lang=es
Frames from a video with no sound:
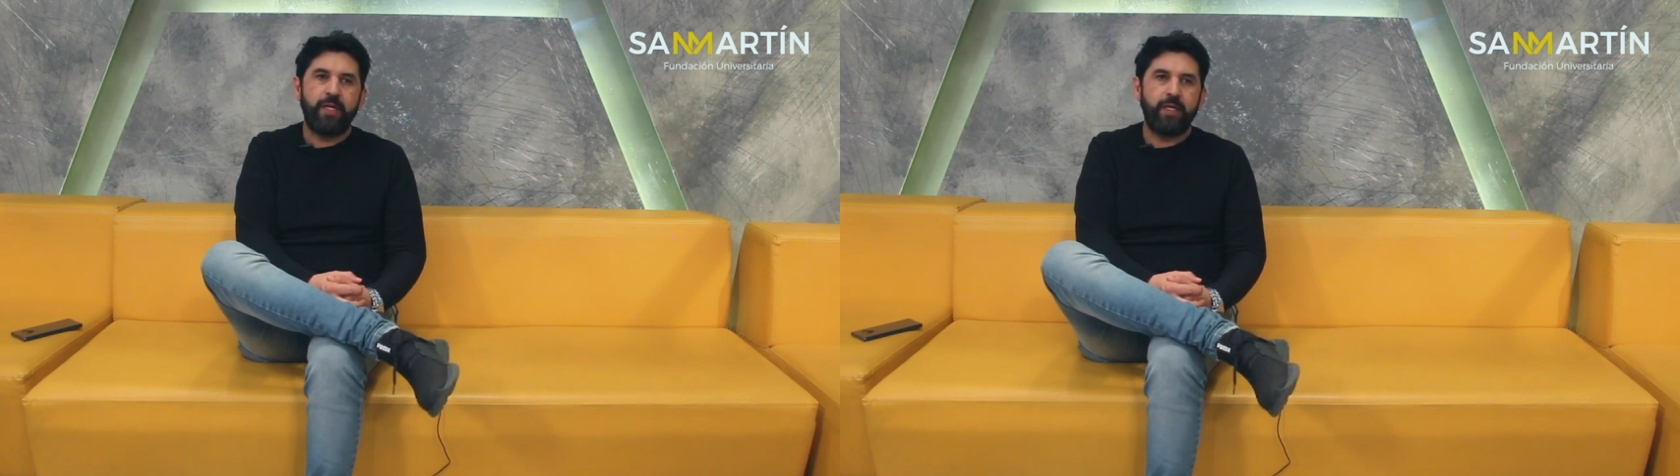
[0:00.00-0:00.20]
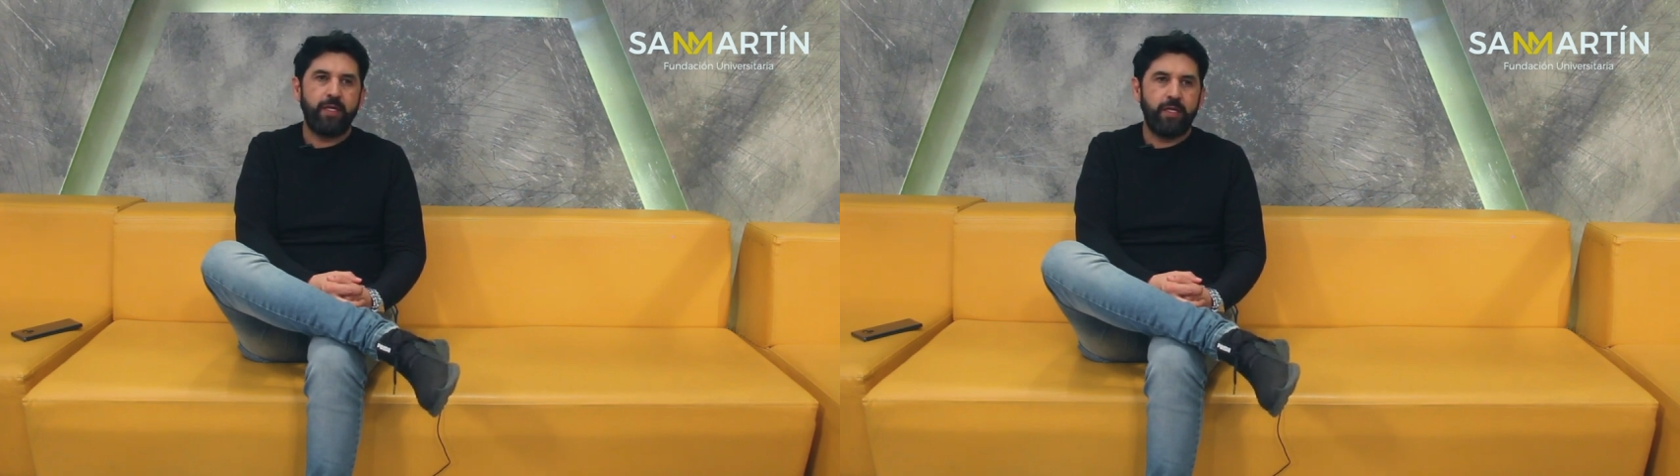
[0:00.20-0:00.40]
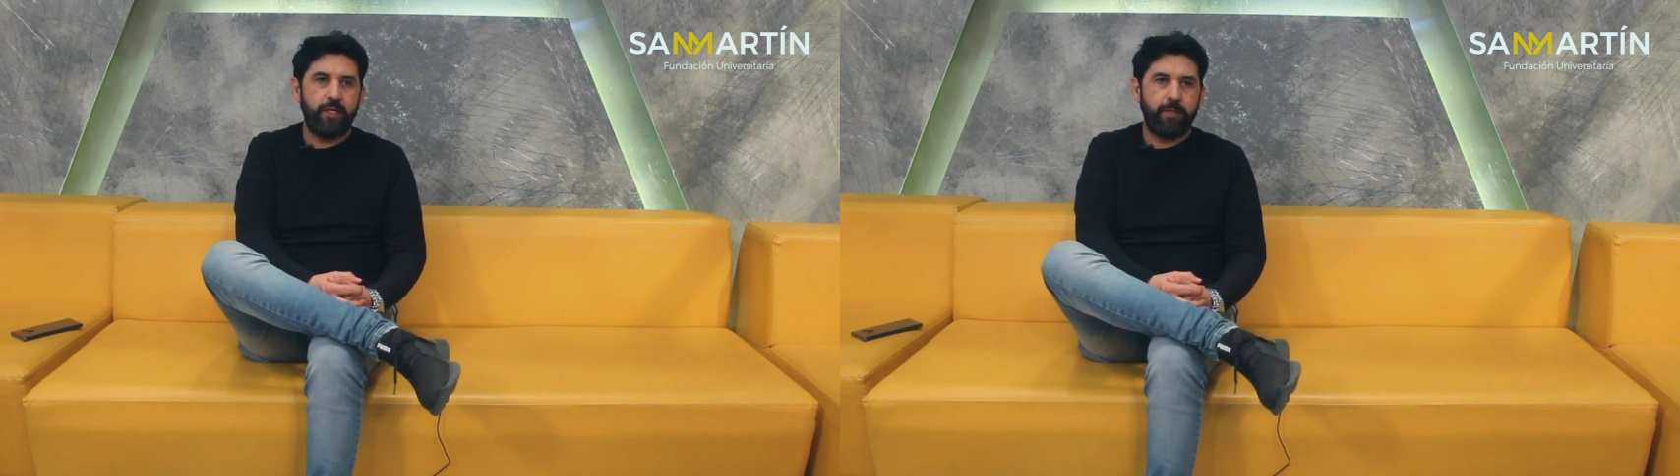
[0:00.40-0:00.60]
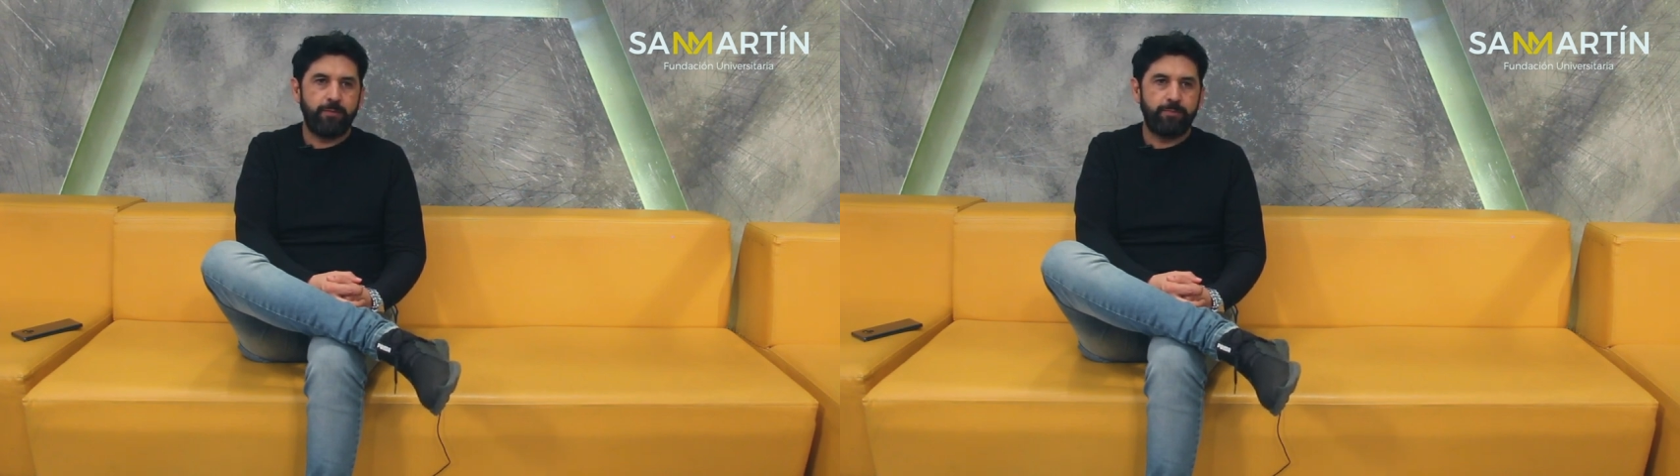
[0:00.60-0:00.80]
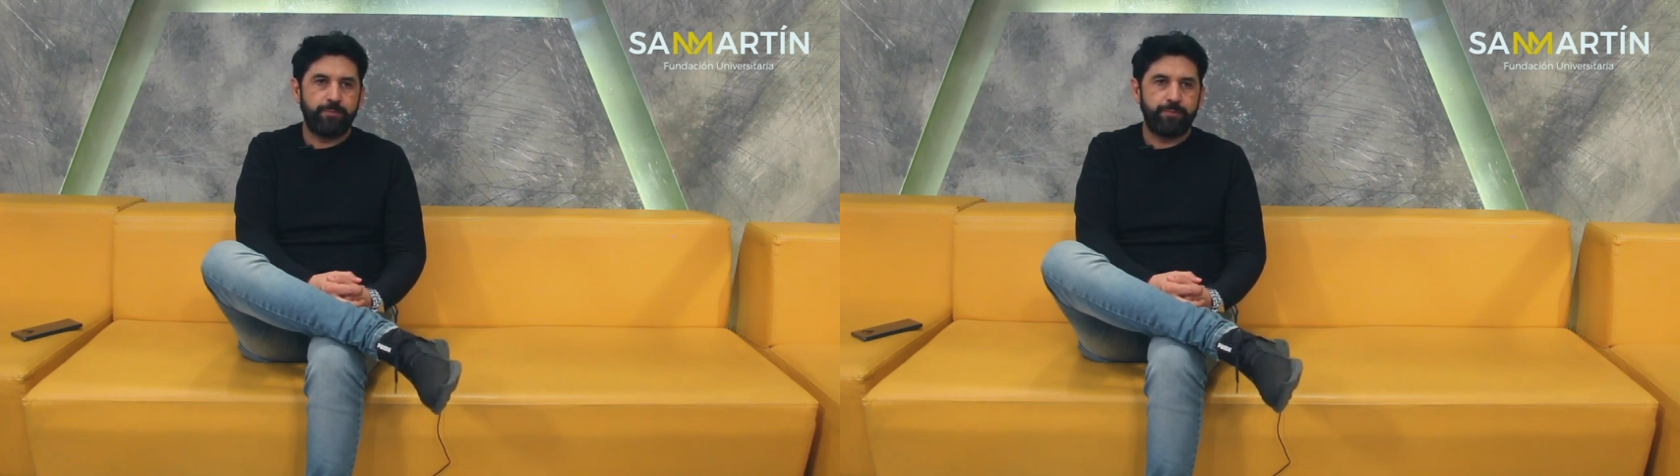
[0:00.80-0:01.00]

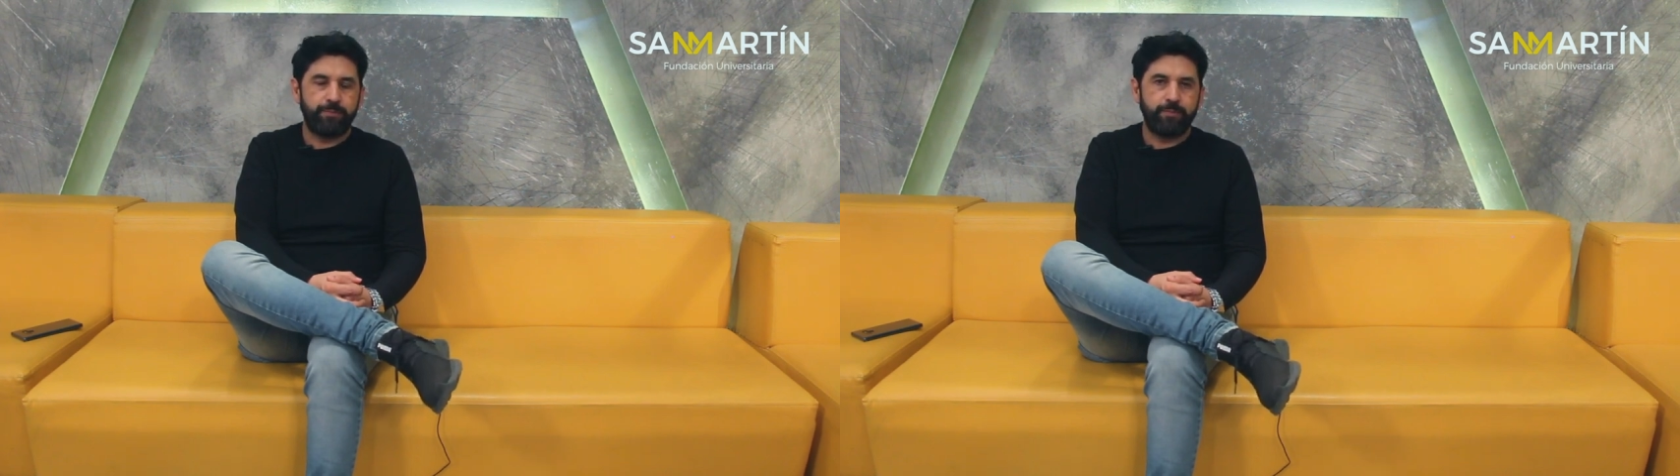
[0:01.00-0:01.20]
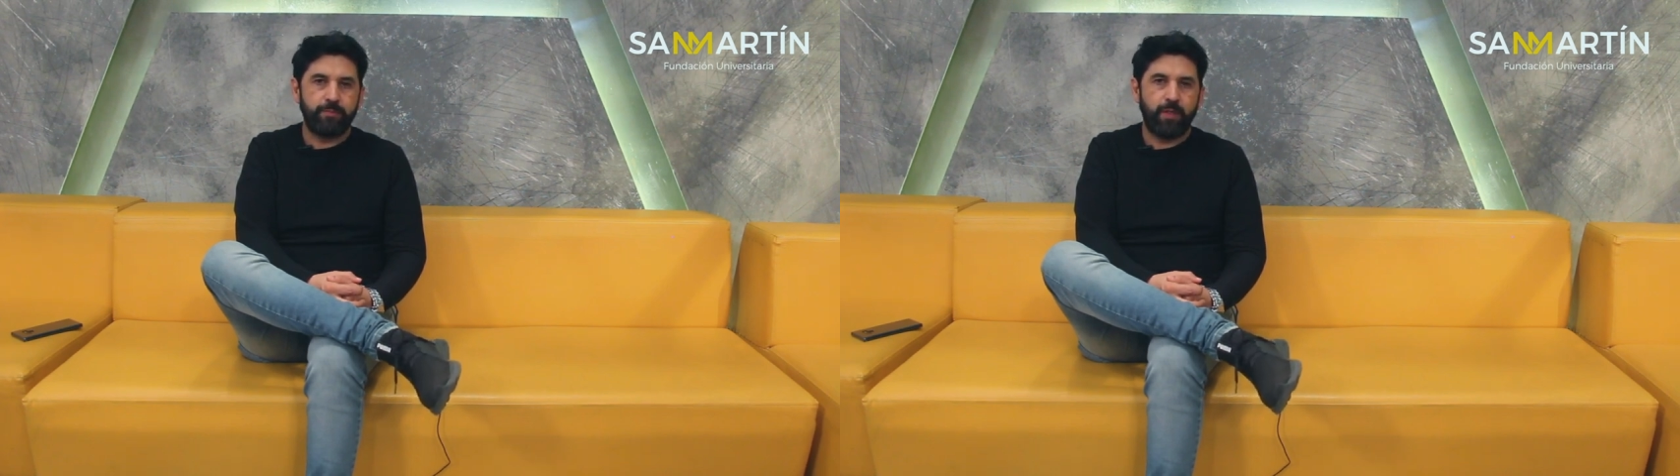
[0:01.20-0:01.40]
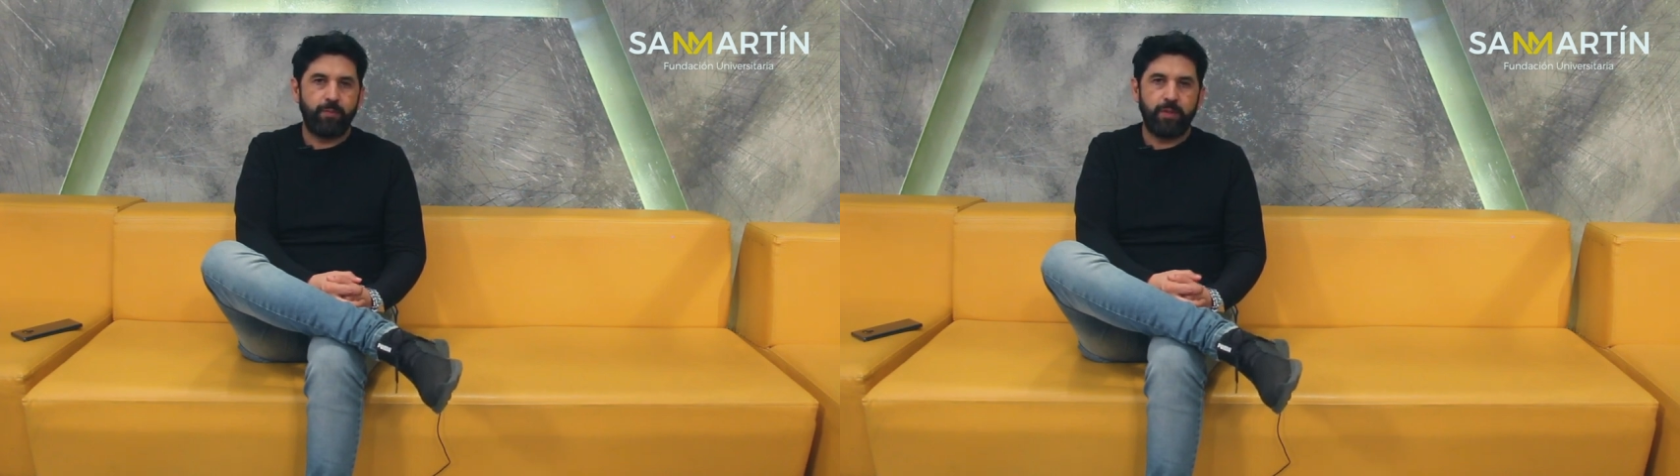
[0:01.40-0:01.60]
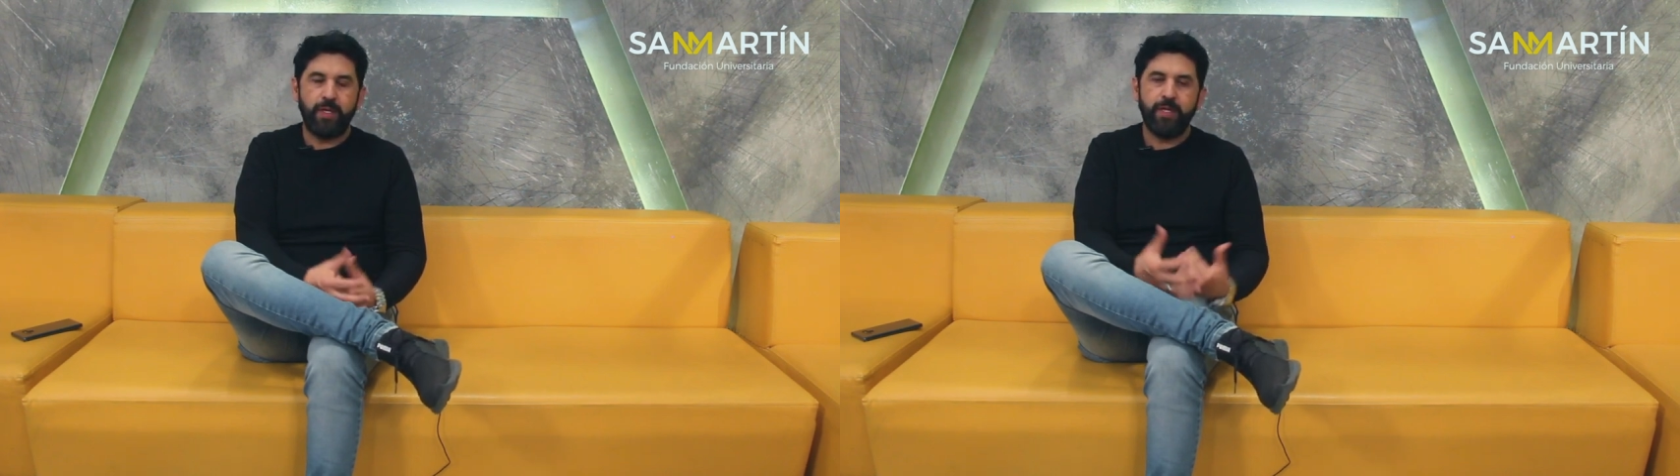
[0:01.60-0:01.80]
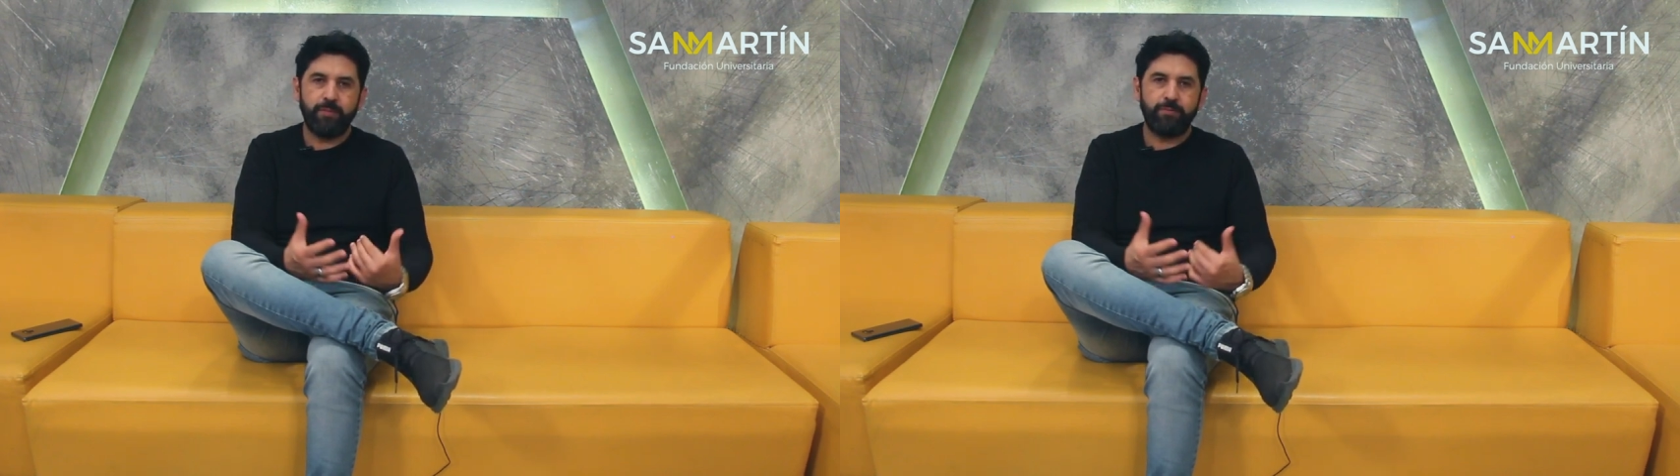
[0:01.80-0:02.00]
Mm, y, pues
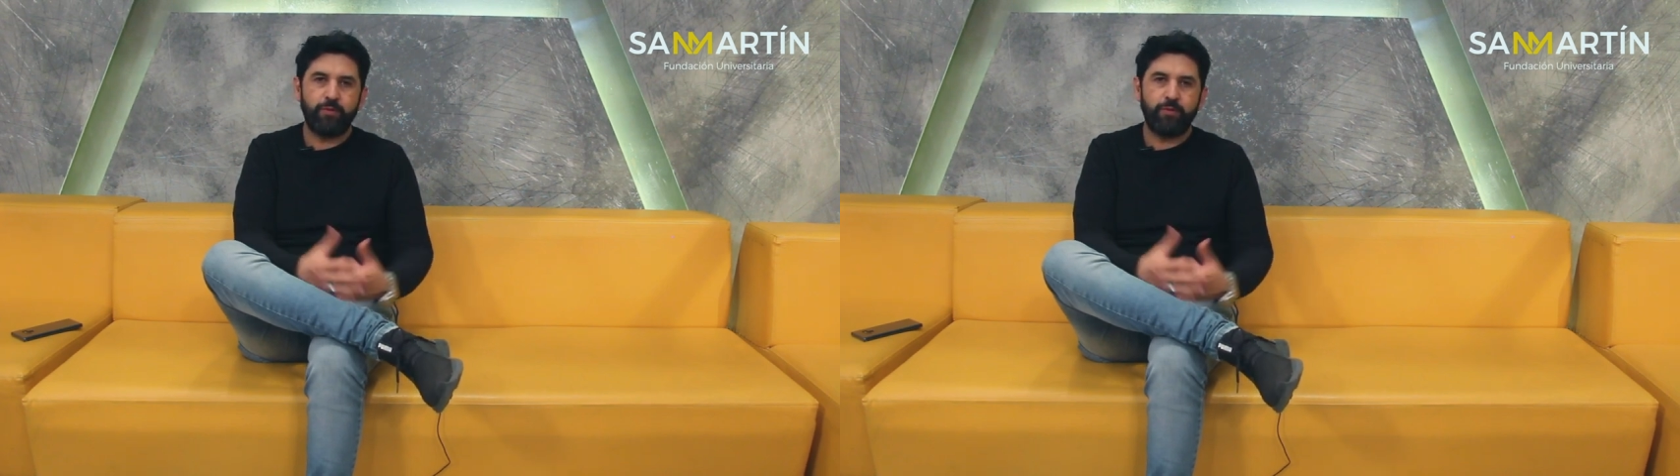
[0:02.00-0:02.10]
nada,